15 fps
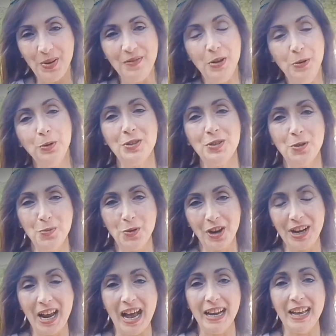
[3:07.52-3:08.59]
benvenuti sul
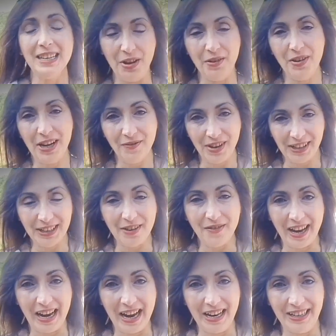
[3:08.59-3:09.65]
mio canale Vivere
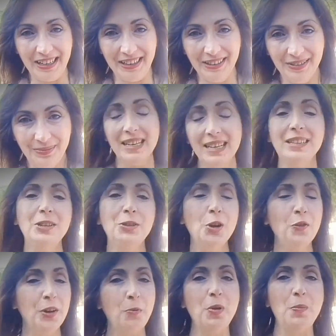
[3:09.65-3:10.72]
Verde Vegan. Se ti
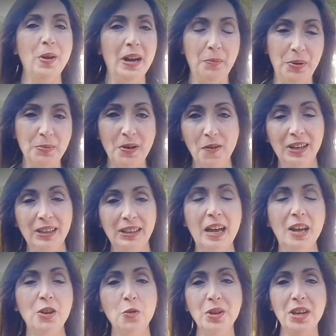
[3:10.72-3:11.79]
trovi qui per la prima
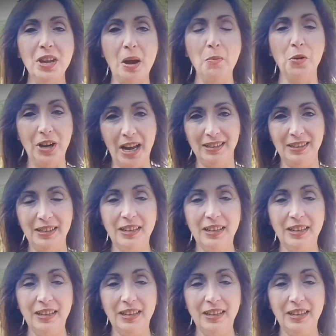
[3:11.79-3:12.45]
volta, io mi chiamo